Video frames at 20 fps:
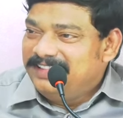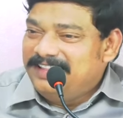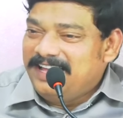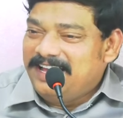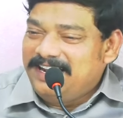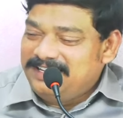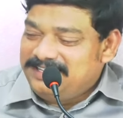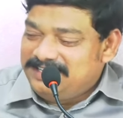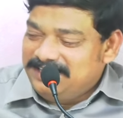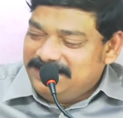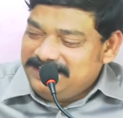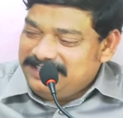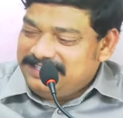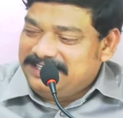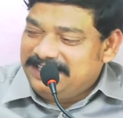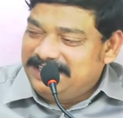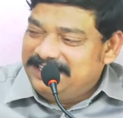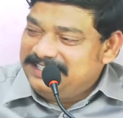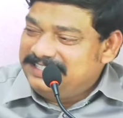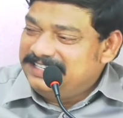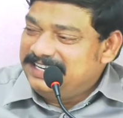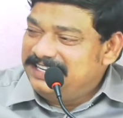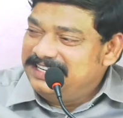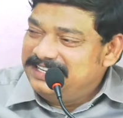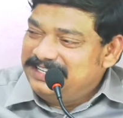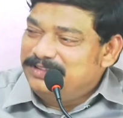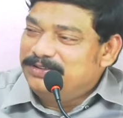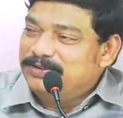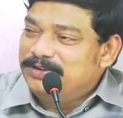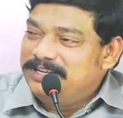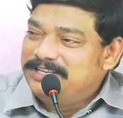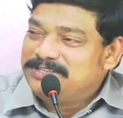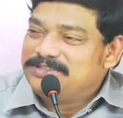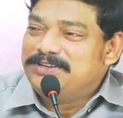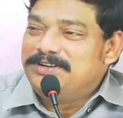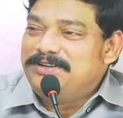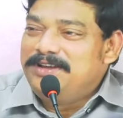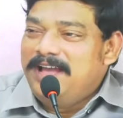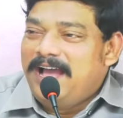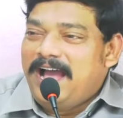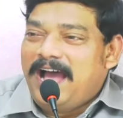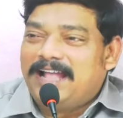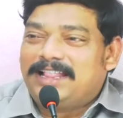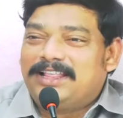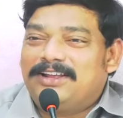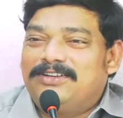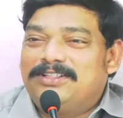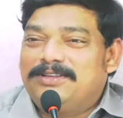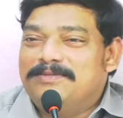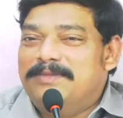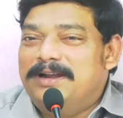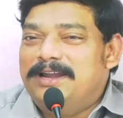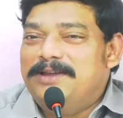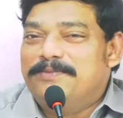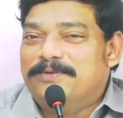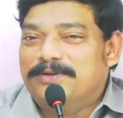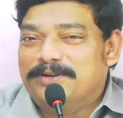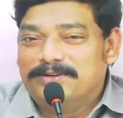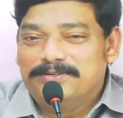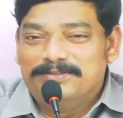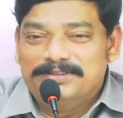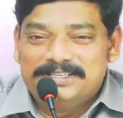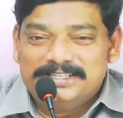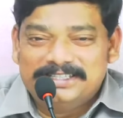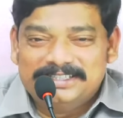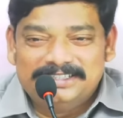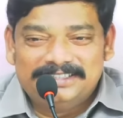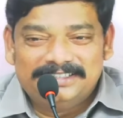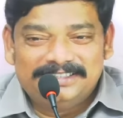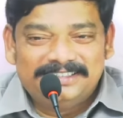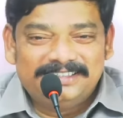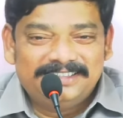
దాన్ని చాయ్ చాయ్ చాయ్ అని తోలేసుకొని ఆ తర్వాత మళ్ళీ పూనకం వచ్చింది